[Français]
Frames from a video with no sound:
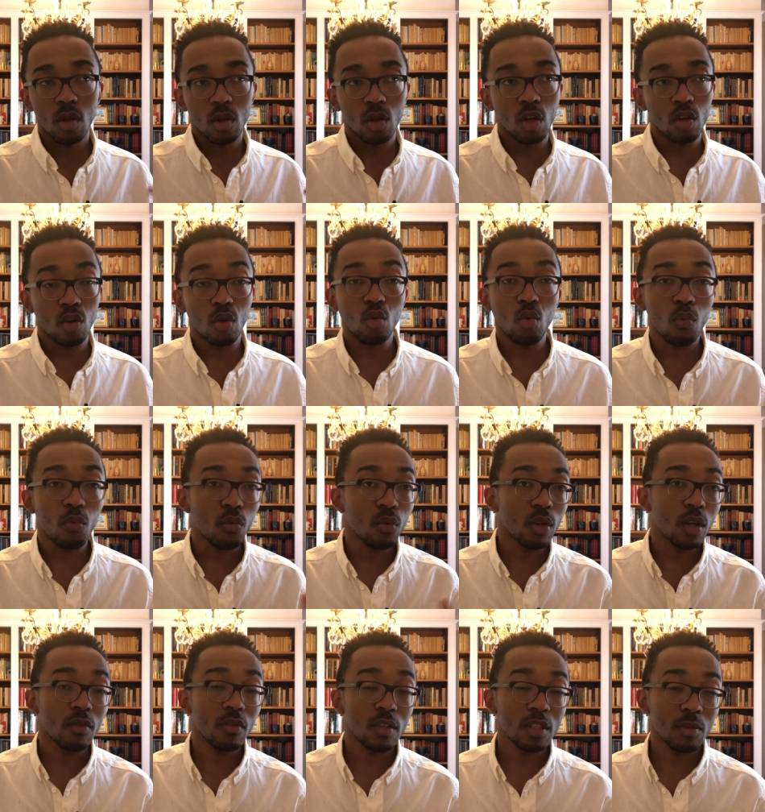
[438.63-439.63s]
dans notre
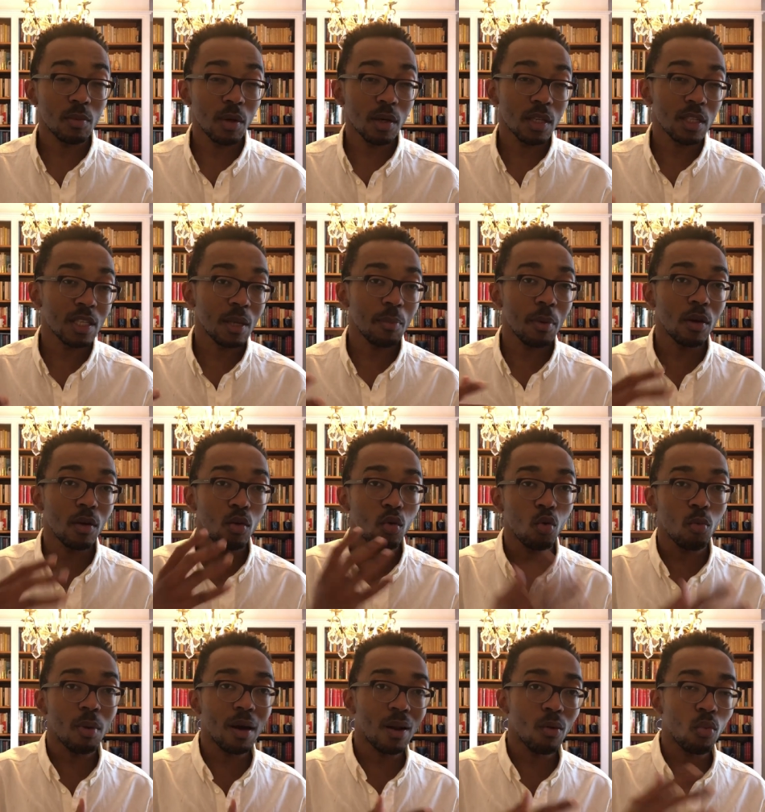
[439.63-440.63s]
fonds d'investissement qui s'appelle
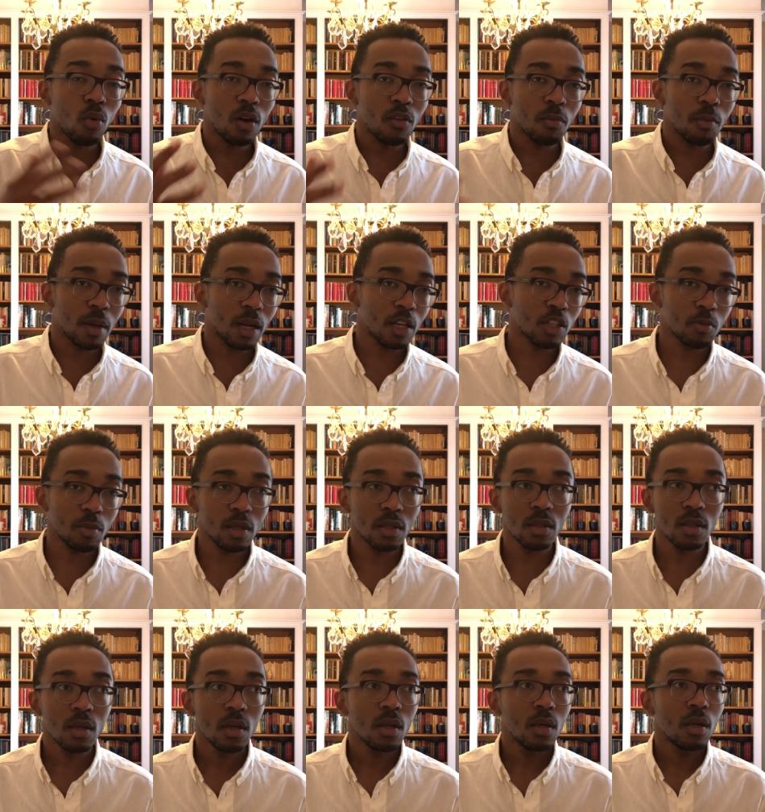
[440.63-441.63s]
Global Wealth
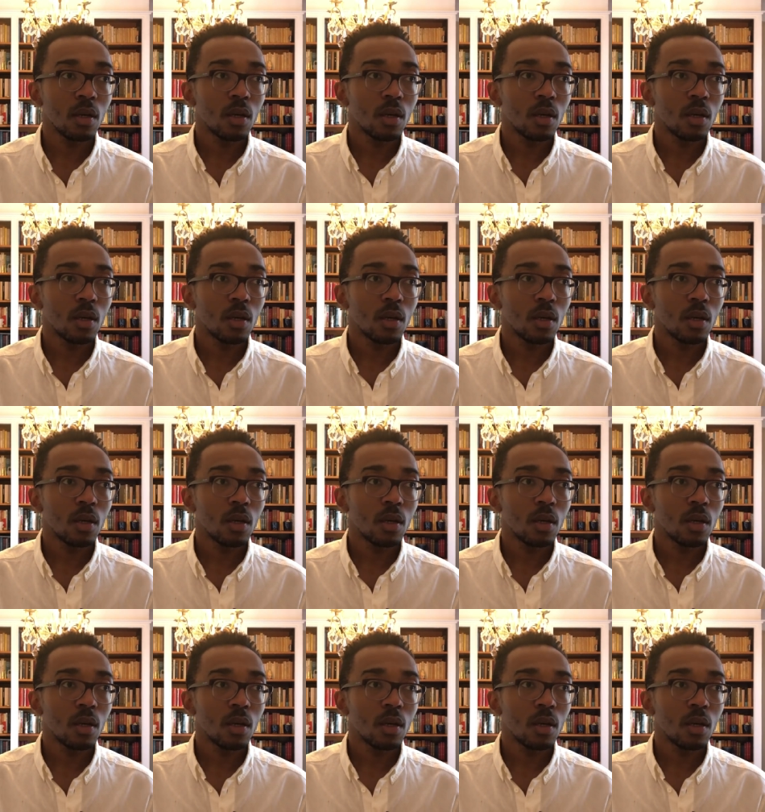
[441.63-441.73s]
Management.